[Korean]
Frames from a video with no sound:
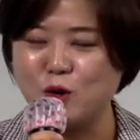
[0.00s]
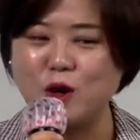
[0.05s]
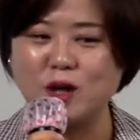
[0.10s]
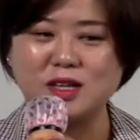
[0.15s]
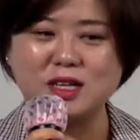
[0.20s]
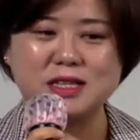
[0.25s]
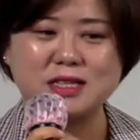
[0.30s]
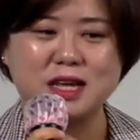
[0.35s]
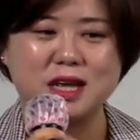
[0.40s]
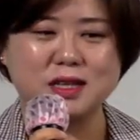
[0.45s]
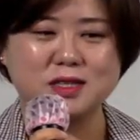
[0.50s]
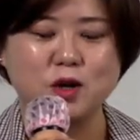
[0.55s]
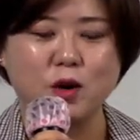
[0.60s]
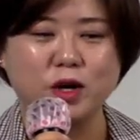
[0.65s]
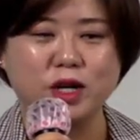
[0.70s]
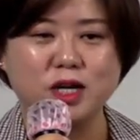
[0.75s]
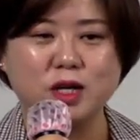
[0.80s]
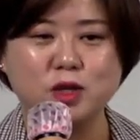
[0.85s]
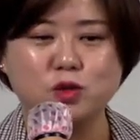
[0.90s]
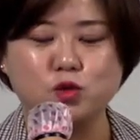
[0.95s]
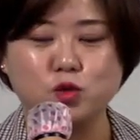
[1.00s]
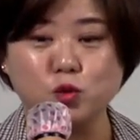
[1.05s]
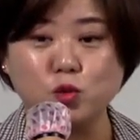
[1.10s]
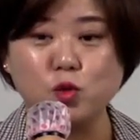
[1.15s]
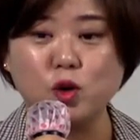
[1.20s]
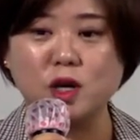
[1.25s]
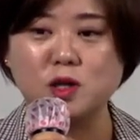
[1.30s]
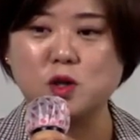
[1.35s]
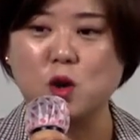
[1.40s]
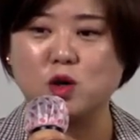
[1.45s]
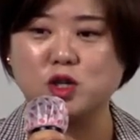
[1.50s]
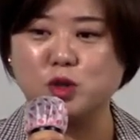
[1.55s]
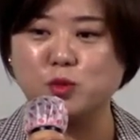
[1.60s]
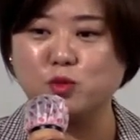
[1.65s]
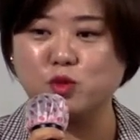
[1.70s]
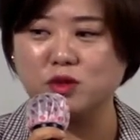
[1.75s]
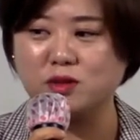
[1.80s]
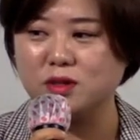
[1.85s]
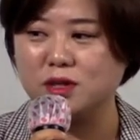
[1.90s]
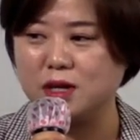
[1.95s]
물론 이제 저희 중국에서
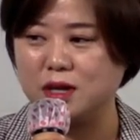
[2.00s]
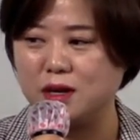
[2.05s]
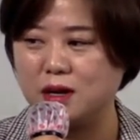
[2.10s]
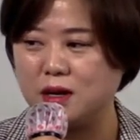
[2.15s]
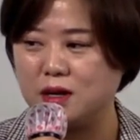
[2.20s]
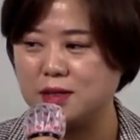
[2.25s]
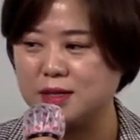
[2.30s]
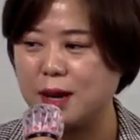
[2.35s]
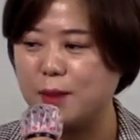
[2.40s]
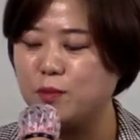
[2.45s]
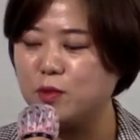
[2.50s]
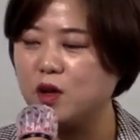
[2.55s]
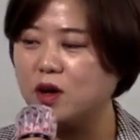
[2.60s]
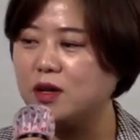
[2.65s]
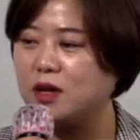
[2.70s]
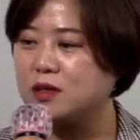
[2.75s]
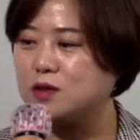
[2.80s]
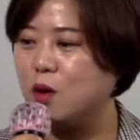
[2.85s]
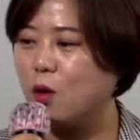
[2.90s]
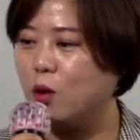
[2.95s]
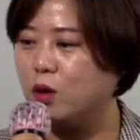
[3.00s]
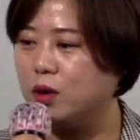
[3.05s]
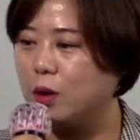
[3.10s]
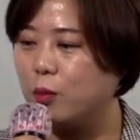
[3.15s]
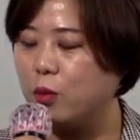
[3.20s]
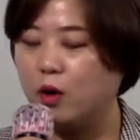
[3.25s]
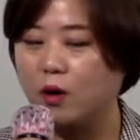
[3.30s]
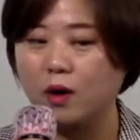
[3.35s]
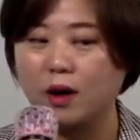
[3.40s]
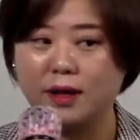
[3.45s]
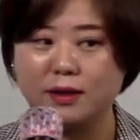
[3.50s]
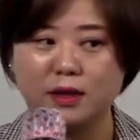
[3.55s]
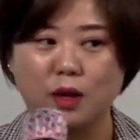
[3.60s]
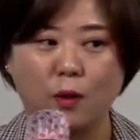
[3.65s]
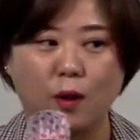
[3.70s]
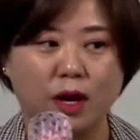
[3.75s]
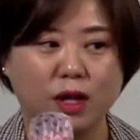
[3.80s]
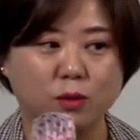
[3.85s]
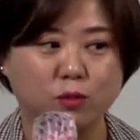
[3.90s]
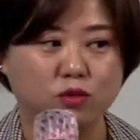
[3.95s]
오신 분들이 3년에서 5년
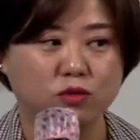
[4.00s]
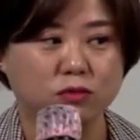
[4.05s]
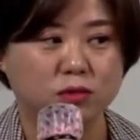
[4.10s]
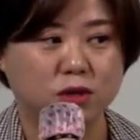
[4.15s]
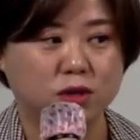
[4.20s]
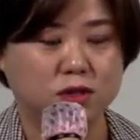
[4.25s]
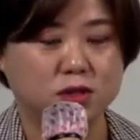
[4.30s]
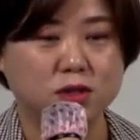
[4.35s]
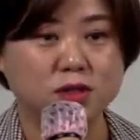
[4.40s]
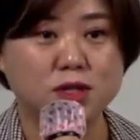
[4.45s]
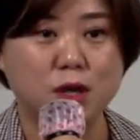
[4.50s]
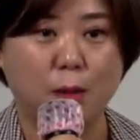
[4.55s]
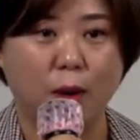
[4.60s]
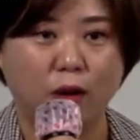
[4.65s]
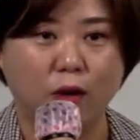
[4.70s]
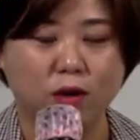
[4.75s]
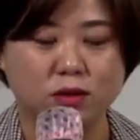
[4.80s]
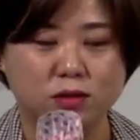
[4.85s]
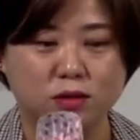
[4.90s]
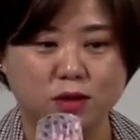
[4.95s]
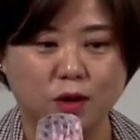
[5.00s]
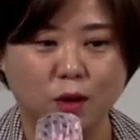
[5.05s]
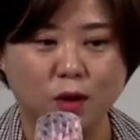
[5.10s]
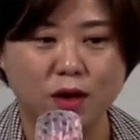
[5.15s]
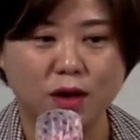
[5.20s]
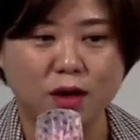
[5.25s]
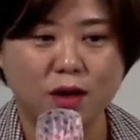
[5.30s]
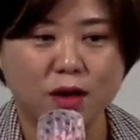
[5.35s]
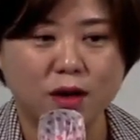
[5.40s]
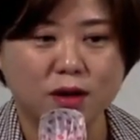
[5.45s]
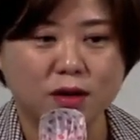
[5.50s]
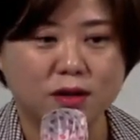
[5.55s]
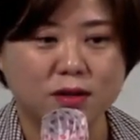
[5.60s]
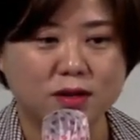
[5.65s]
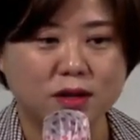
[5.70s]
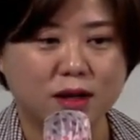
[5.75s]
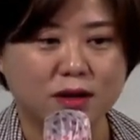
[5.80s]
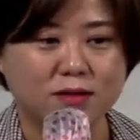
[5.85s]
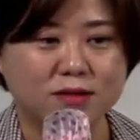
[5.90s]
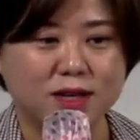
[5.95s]
벌어간다고 하는 분들이 진짜 많거든요.
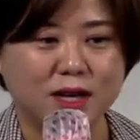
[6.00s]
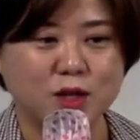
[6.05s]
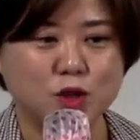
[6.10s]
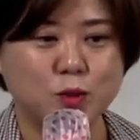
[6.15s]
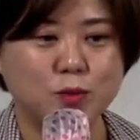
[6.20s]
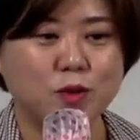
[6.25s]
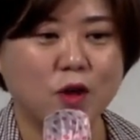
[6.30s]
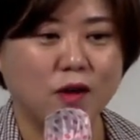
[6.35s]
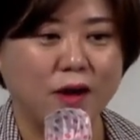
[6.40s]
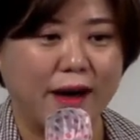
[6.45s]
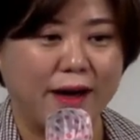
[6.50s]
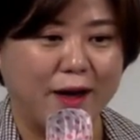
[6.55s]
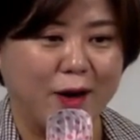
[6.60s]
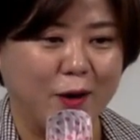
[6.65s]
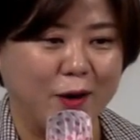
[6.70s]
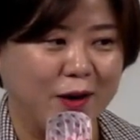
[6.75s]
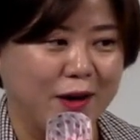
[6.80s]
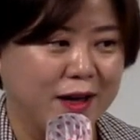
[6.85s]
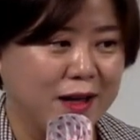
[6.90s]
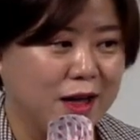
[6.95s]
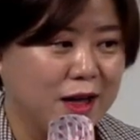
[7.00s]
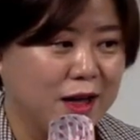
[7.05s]
근데 그게 쉽던가요?